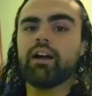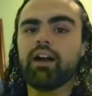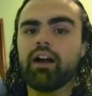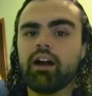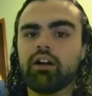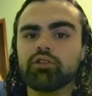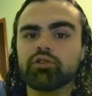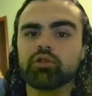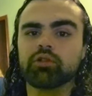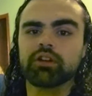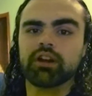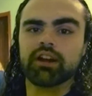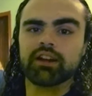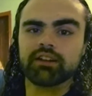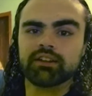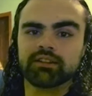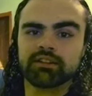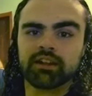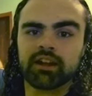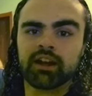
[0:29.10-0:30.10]
Ao tocar
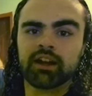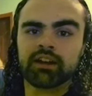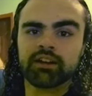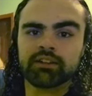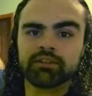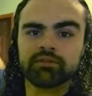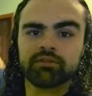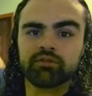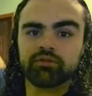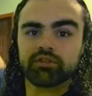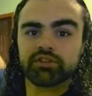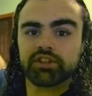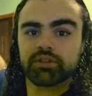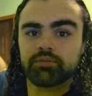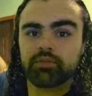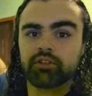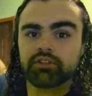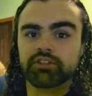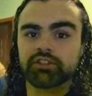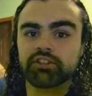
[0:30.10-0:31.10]
guitarra, você
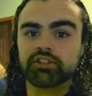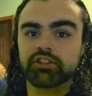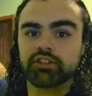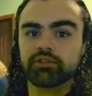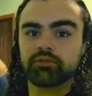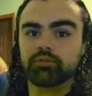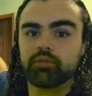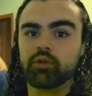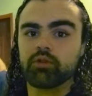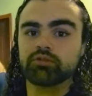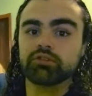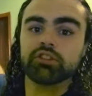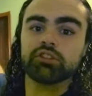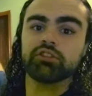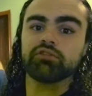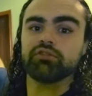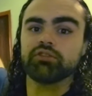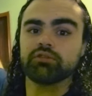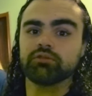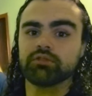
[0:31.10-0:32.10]
pode sentir um pouco de
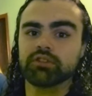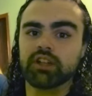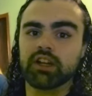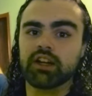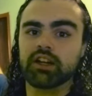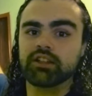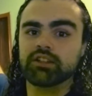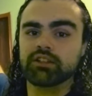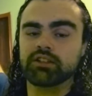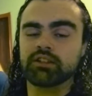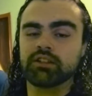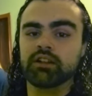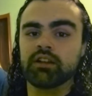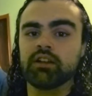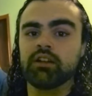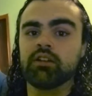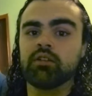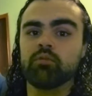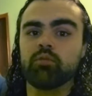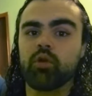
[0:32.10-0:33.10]
dificuldade
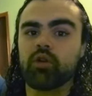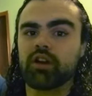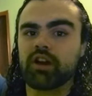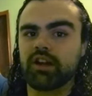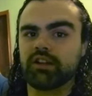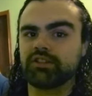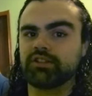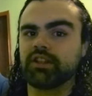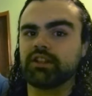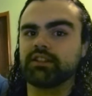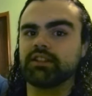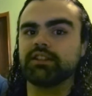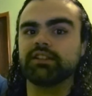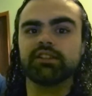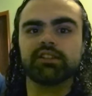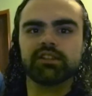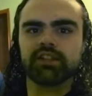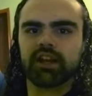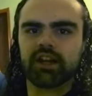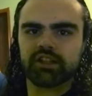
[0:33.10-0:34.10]
por causa da
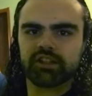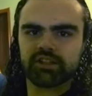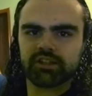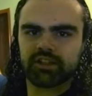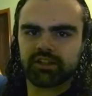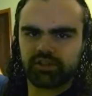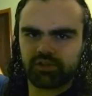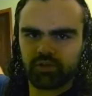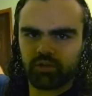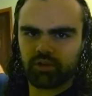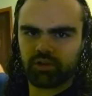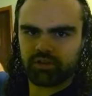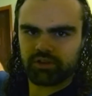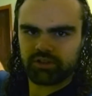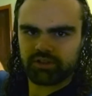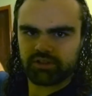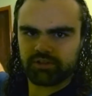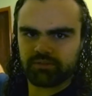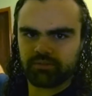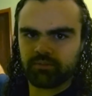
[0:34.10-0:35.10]
densidade das
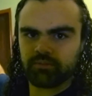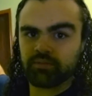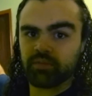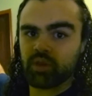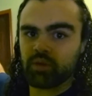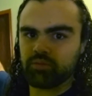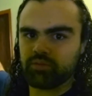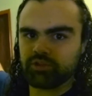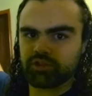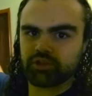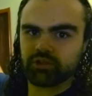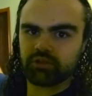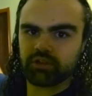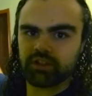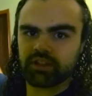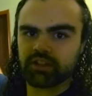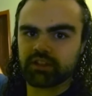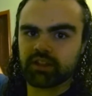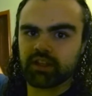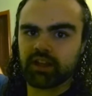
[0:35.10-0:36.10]
cordas, pois toda
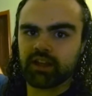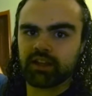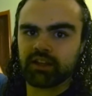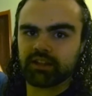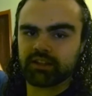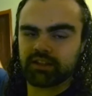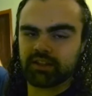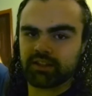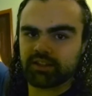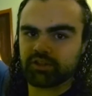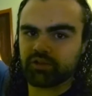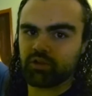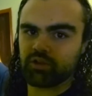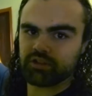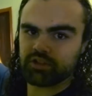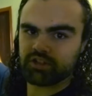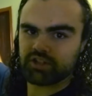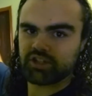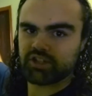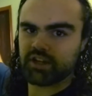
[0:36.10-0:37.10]
guitarra ela tem as
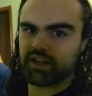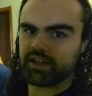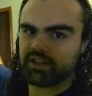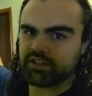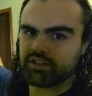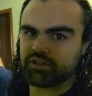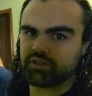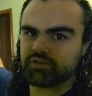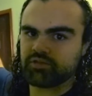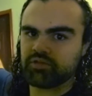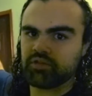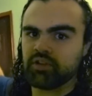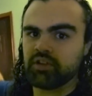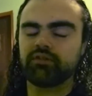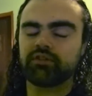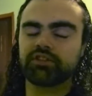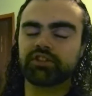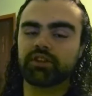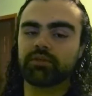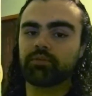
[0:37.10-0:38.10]
cordas de aço e
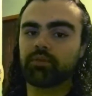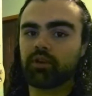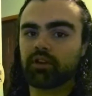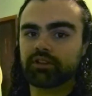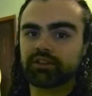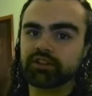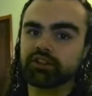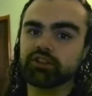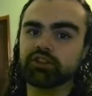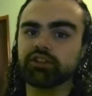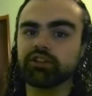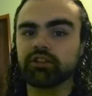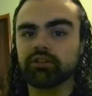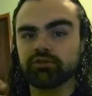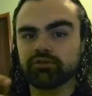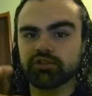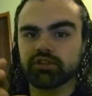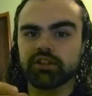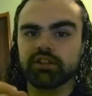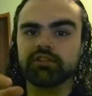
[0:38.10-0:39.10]
você pode sentir que
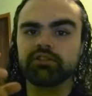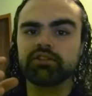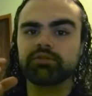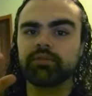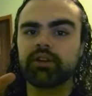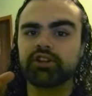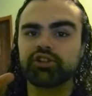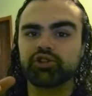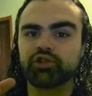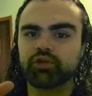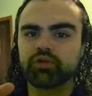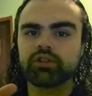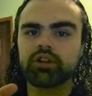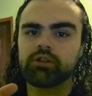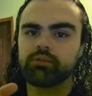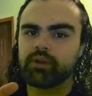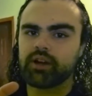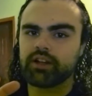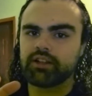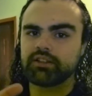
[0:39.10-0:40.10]
os dedos machucam
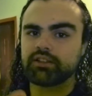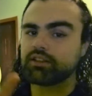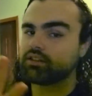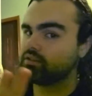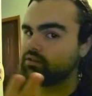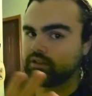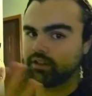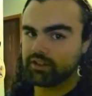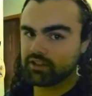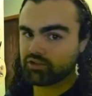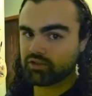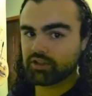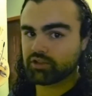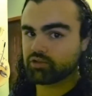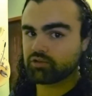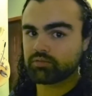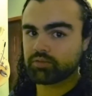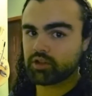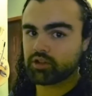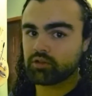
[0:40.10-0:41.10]
mais. Isso é
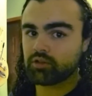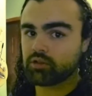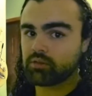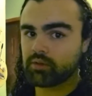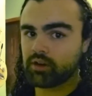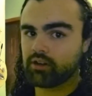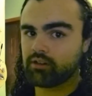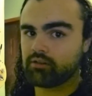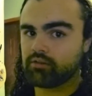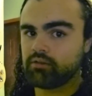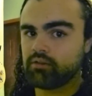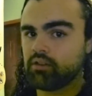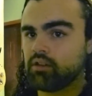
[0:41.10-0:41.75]
super normal.